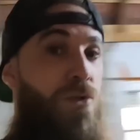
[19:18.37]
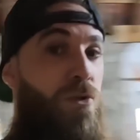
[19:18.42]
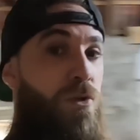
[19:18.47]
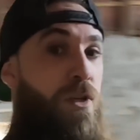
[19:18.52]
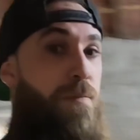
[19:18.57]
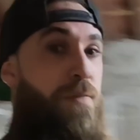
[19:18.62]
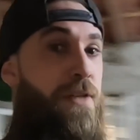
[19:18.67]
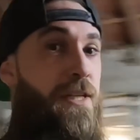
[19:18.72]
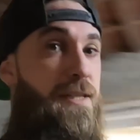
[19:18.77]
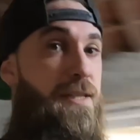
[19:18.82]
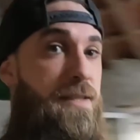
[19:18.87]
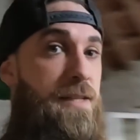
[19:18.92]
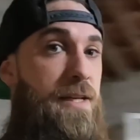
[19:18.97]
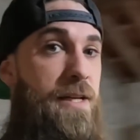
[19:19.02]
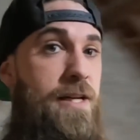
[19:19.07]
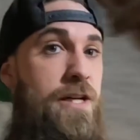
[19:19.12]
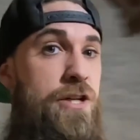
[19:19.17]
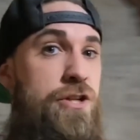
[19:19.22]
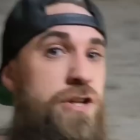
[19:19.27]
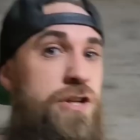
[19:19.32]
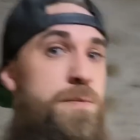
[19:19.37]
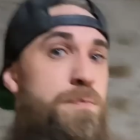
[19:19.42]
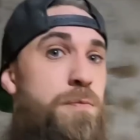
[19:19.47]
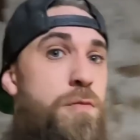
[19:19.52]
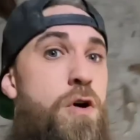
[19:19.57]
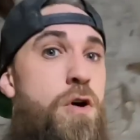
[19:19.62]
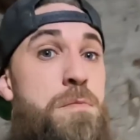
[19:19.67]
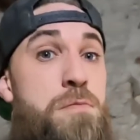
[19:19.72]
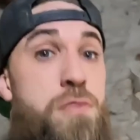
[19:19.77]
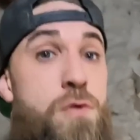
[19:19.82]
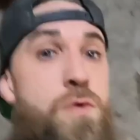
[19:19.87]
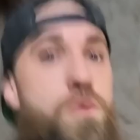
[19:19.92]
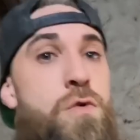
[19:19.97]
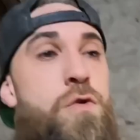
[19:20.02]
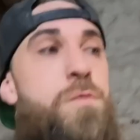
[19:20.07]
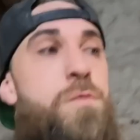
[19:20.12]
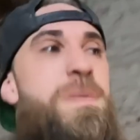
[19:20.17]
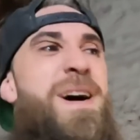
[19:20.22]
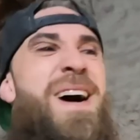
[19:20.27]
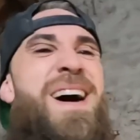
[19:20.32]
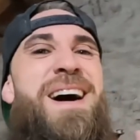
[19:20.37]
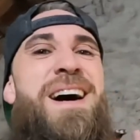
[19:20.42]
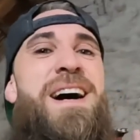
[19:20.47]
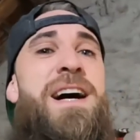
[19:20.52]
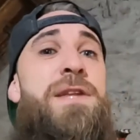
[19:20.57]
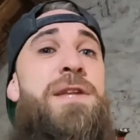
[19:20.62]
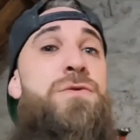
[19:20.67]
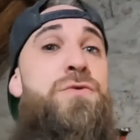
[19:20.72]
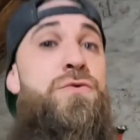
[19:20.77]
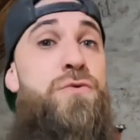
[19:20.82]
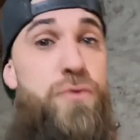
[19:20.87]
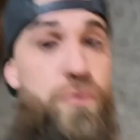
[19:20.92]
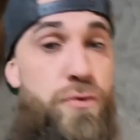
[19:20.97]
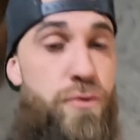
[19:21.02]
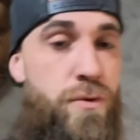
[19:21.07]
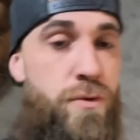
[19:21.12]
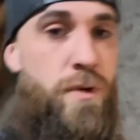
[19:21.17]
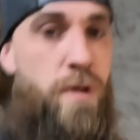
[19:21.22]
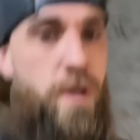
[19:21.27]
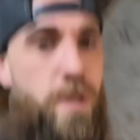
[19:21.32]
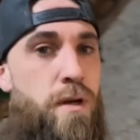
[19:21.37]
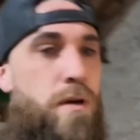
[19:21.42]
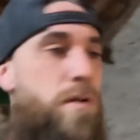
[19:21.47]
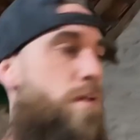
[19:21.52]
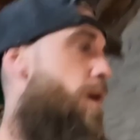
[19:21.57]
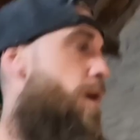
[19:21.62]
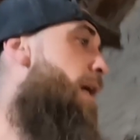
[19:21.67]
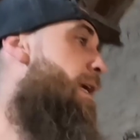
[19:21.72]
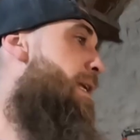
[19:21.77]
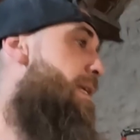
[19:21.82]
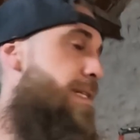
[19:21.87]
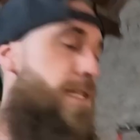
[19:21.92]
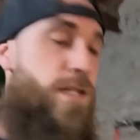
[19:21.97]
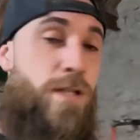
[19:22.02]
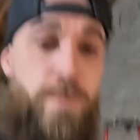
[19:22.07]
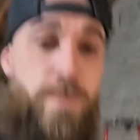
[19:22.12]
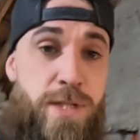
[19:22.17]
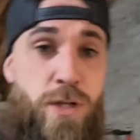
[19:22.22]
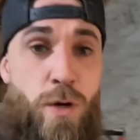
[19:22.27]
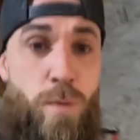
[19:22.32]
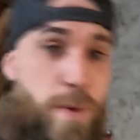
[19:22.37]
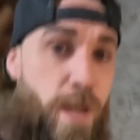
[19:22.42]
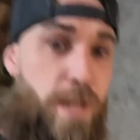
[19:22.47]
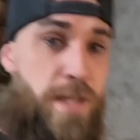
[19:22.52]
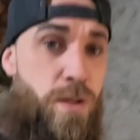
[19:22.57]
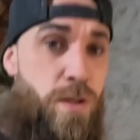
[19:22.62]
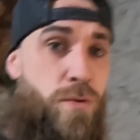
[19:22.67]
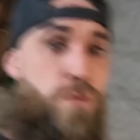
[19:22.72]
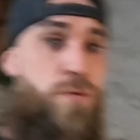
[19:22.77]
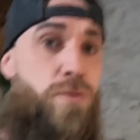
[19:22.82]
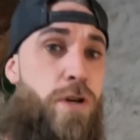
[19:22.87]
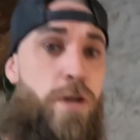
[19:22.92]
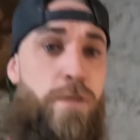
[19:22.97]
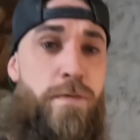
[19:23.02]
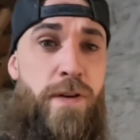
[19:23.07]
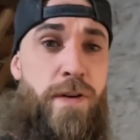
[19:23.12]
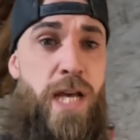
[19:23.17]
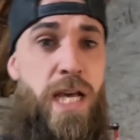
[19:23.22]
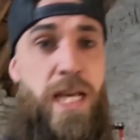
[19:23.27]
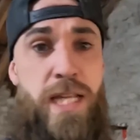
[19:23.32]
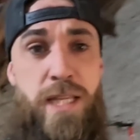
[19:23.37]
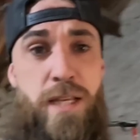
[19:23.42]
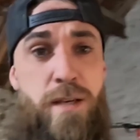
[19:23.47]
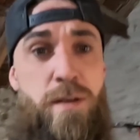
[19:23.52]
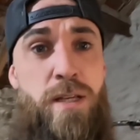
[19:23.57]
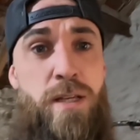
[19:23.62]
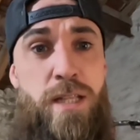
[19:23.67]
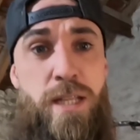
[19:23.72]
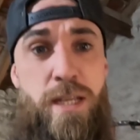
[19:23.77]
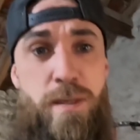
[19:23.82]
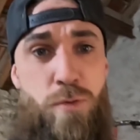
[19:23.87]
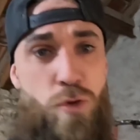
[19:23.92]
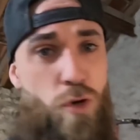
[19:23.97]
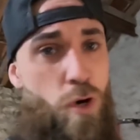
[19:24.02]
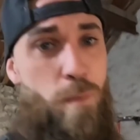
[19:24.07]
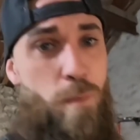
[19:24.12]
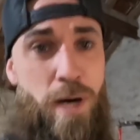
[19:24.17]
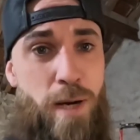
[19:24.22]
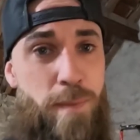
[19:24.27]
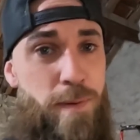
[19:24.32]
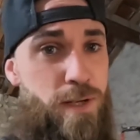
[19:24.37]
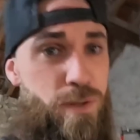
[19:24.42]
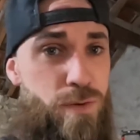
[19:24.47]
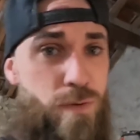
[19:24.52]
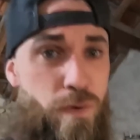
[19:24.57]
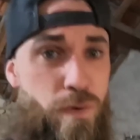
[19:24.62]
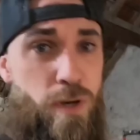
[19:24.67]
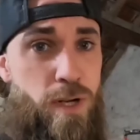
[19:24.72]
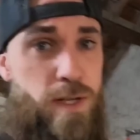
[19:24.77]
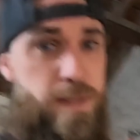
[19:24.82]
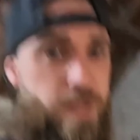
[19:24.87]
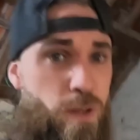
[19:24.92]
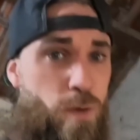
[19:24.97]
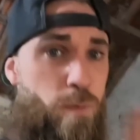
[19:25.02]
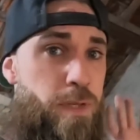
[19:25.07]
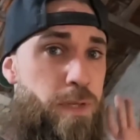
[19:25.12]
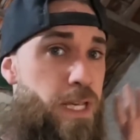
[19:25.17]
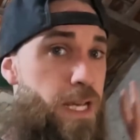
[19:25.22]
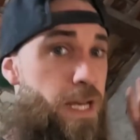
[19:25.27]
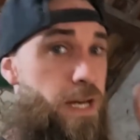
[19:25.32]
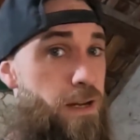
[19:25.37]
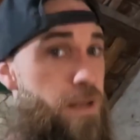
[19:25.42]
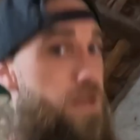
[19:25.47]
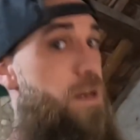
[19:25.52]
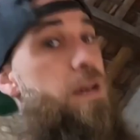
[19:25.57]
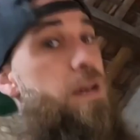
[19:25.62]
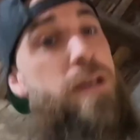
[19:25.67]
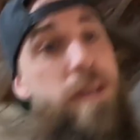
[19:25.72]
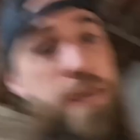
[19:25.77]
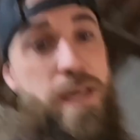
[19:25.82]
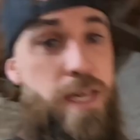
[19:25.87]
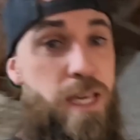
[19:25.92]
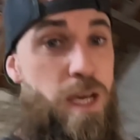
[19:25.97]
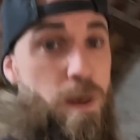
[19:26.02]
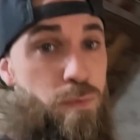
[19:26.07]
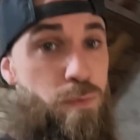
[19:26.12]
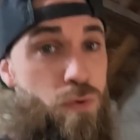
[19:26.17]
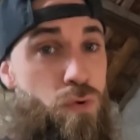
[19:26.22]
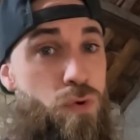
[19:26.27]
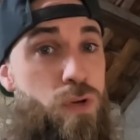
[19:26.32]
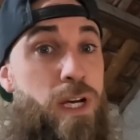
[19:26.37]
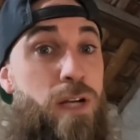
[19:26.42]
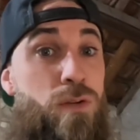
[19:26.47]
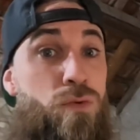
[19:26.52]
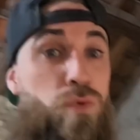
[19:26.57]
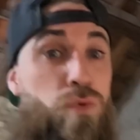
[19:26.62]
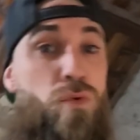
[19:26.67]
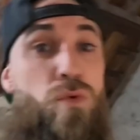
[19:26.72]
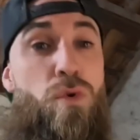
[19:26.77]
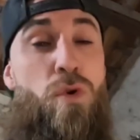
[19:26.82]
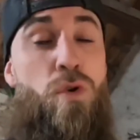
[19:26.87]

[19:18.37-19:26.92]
sur des pièces dégagées, propres, on repart à nu. Allez, c'est comme si on partait dans du neuf avec des, des murs en parpaing, sauf que là c'est en pierre et il n'y a plus qu'à tout